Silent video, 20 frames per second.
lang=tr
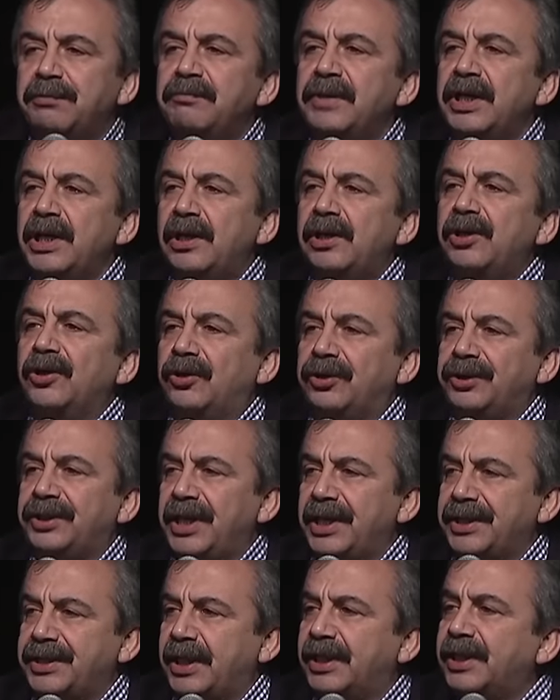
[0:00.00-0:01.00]
milyon
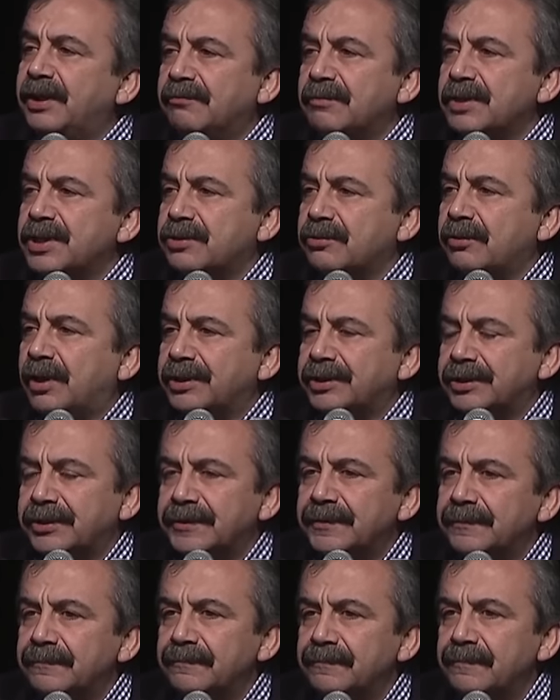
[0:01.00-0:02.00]
nedenimiz var.